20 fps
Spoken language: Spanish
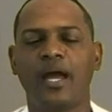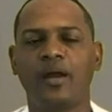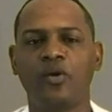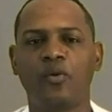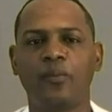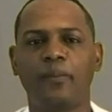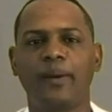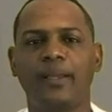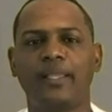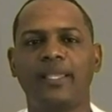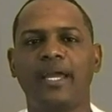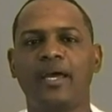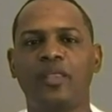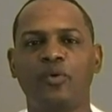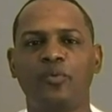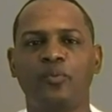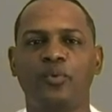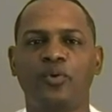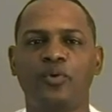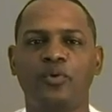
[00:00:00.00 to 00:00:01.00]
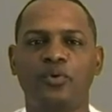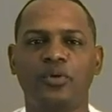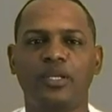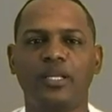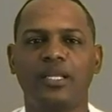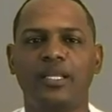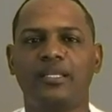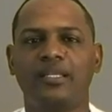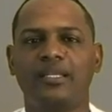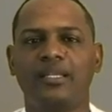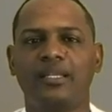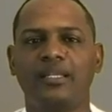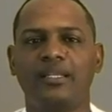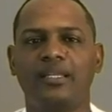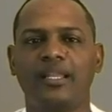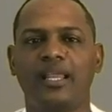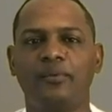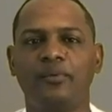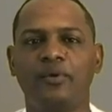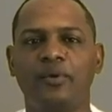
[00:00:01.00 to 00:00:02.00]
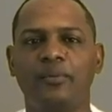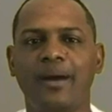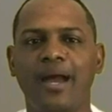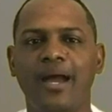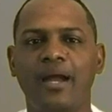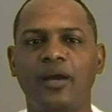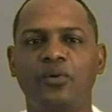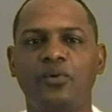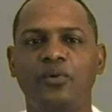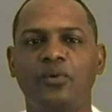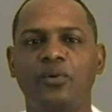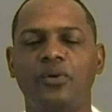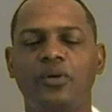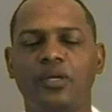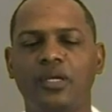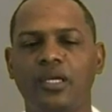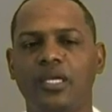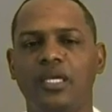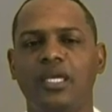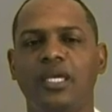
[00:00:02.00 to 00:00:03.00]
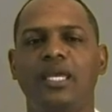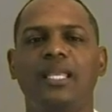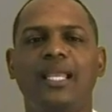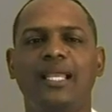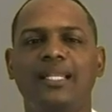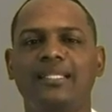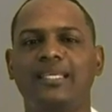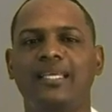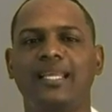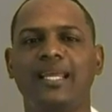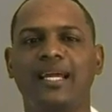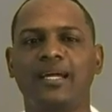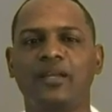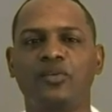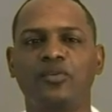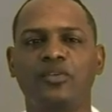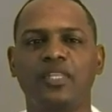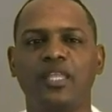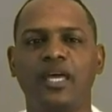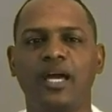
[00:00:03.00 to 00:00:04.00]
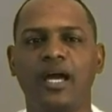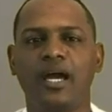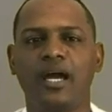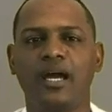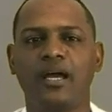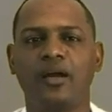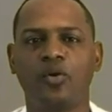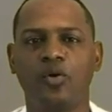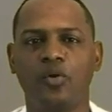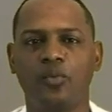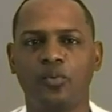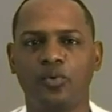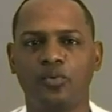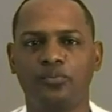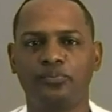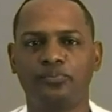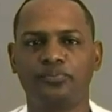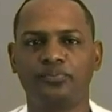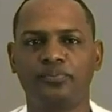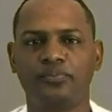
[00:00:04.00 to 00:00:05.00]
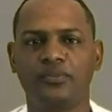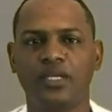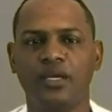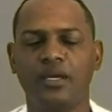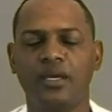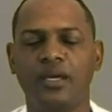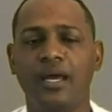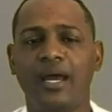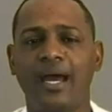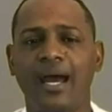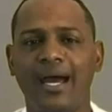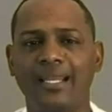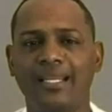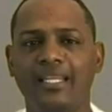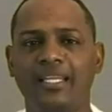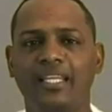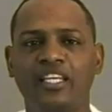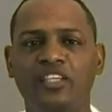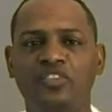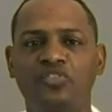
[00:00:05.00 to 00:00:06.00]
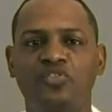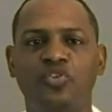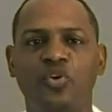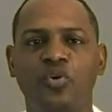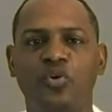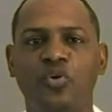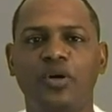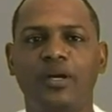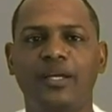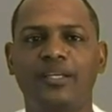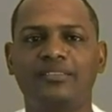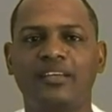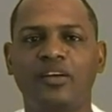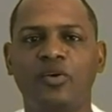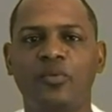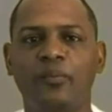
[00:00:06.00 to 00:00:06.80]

acompañado por nervio vago, y la arteria carótida común. Al inicio es